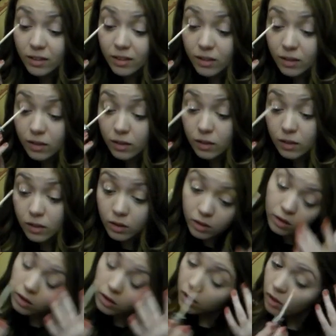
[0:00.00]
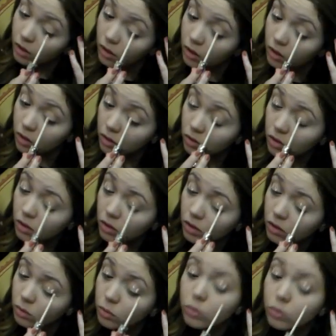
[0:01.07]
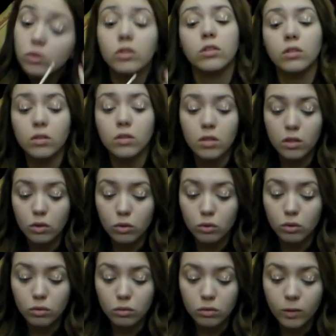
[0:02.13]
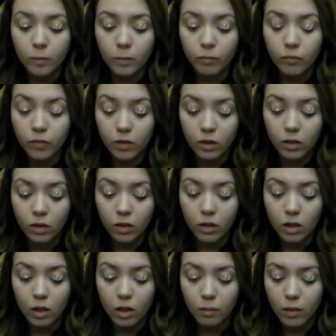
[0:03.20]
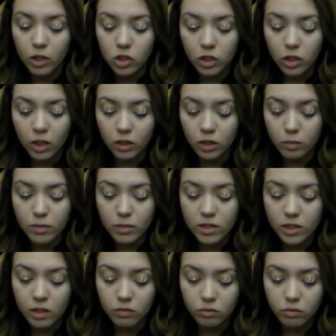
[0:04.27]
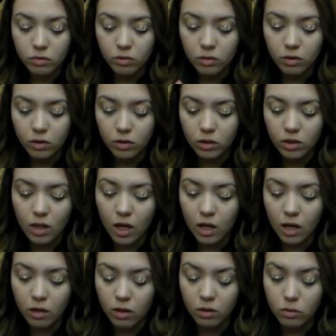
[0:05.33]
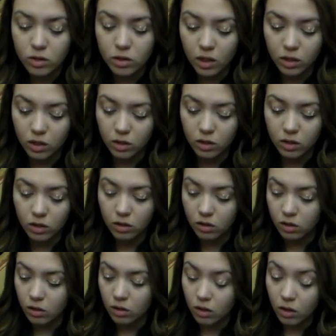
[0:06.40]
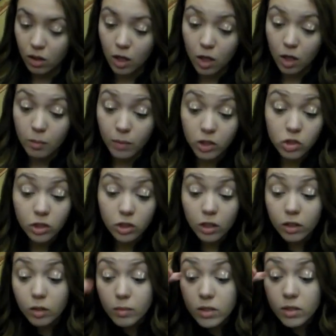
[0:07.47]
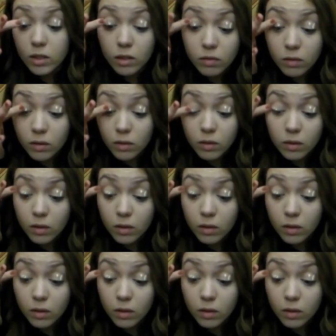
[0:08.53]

ندير آه، نقطه زوج سيتو غادي نكثر بزاف يا سختي يدي كتر بزاف